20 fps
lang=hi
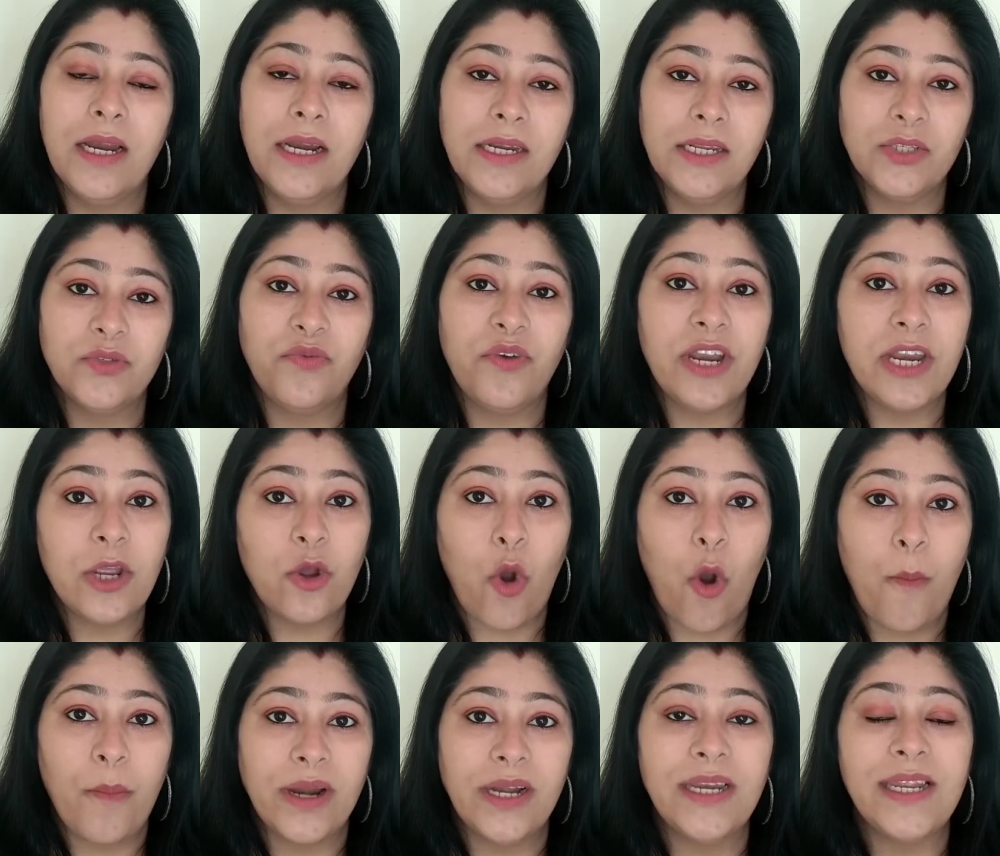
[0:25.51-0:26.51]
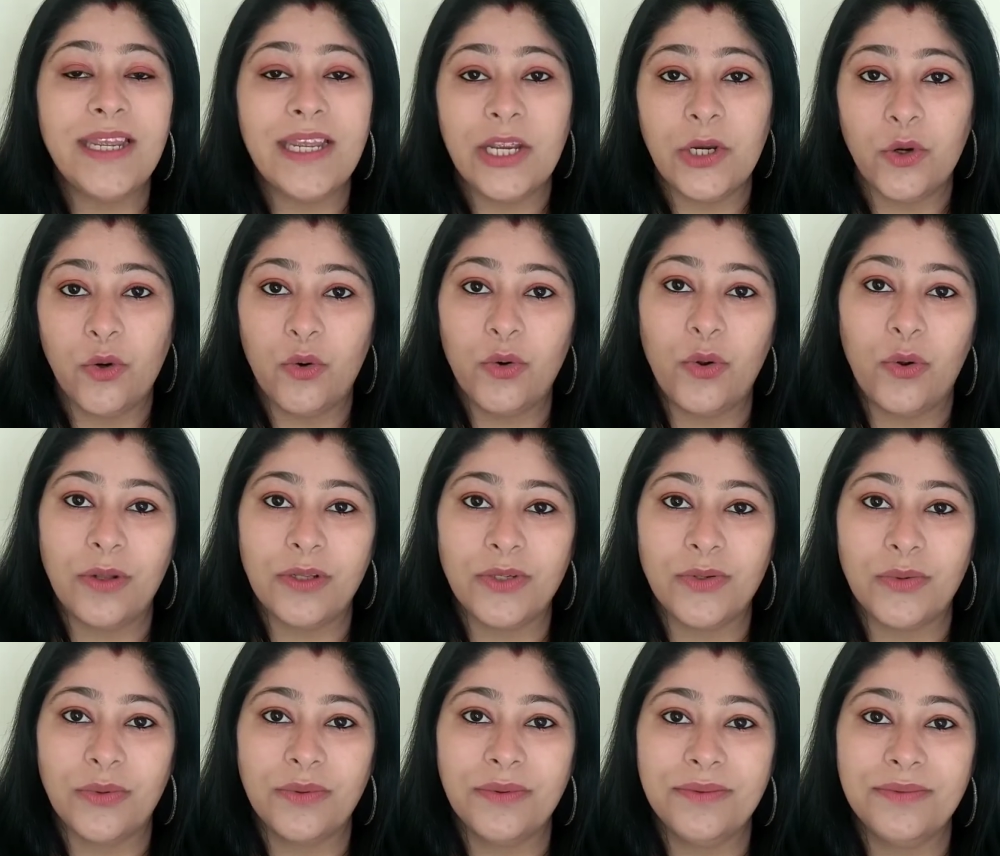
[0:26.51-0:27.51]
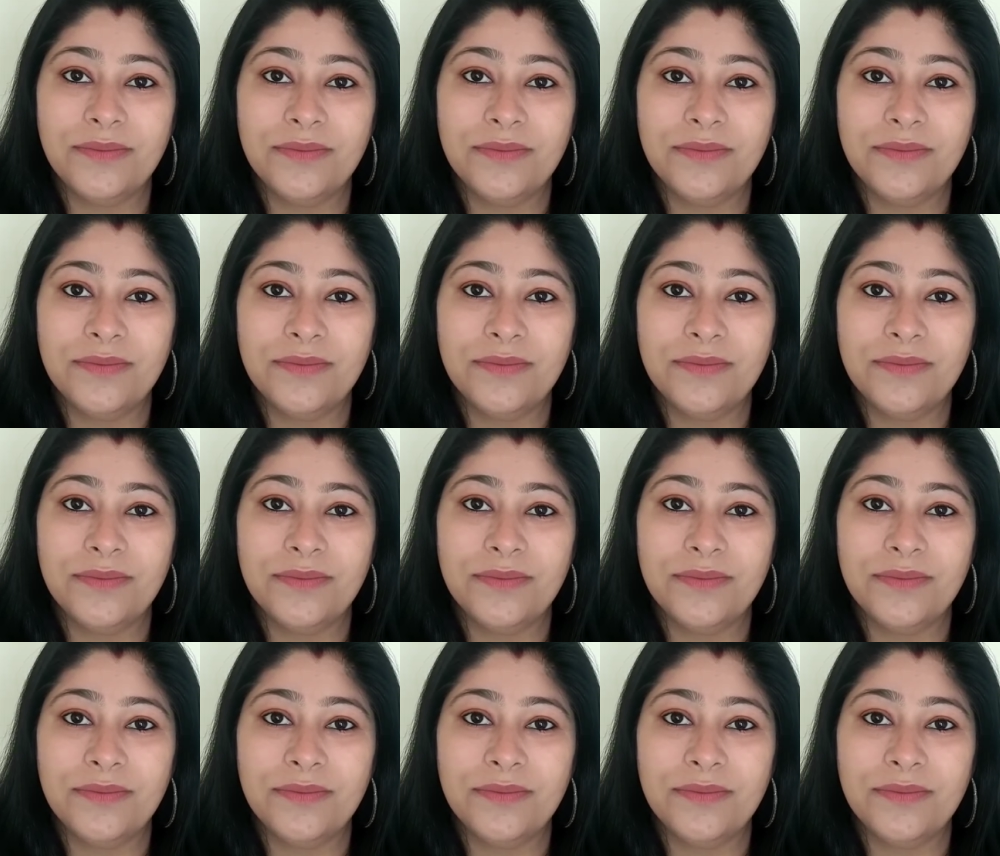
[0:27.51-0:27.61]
इट इज़ वेरी कॉमनली इग्नोर्ड ऑल्सो